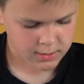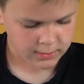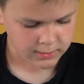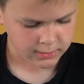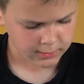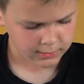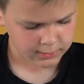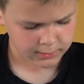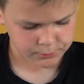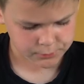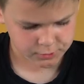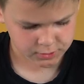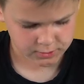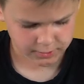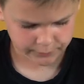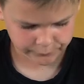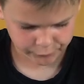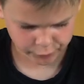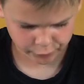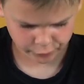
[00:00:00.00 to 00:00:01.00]
Nagle
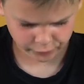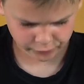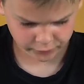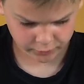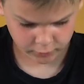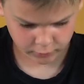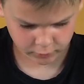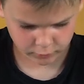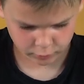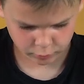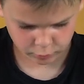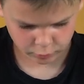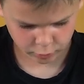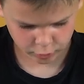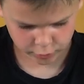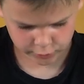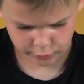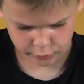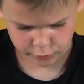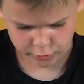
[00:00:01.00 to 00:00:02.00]
przede mną
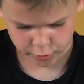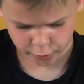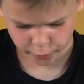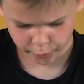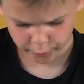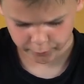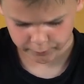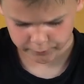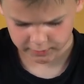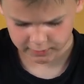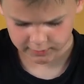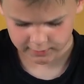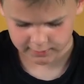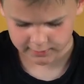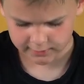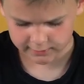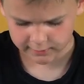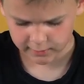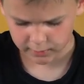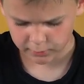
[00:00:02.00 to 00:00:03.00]
wyłonił się pomnik
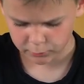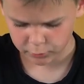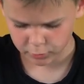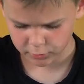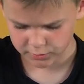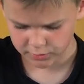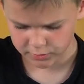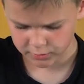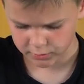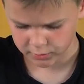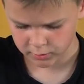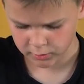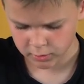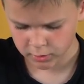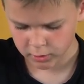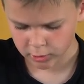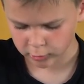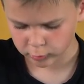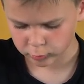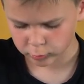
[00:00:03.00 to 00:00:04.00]
greckiej bogini,
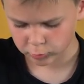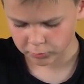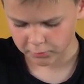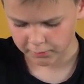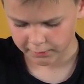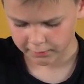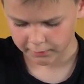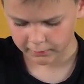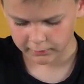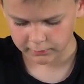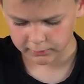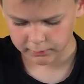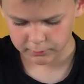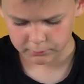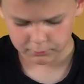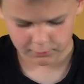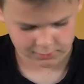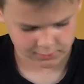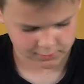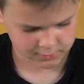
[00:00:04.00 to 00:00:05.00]
które,
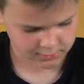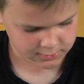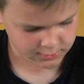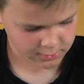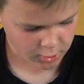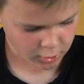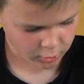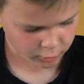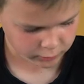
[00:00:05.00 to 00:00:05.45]
gdyby nic,